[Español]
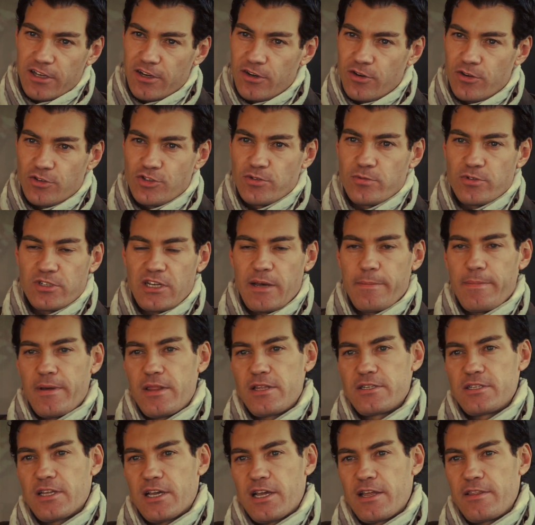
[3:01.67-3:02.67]
no somos
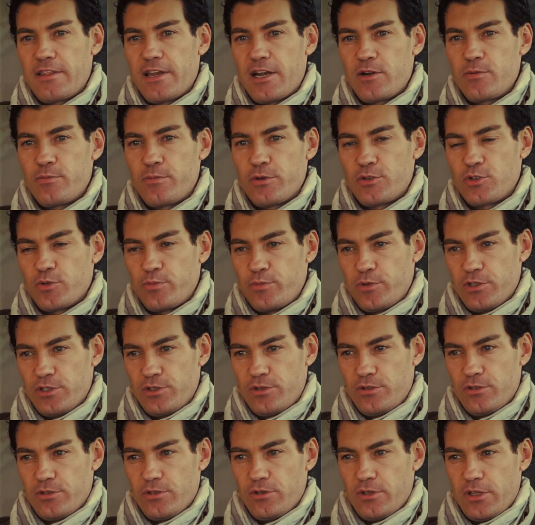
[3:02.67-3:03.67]
capaces de generar un
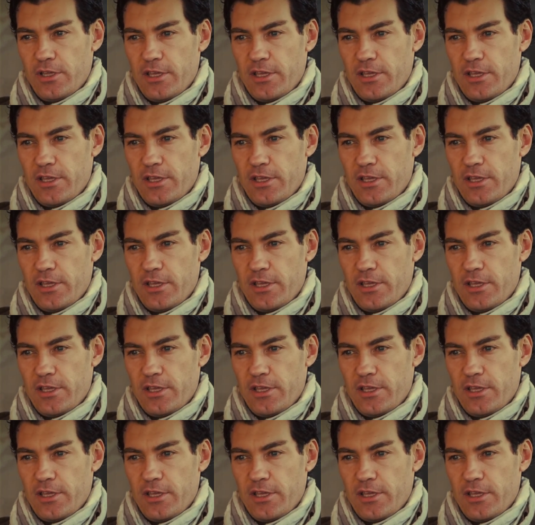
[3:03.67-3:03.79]
presupuesto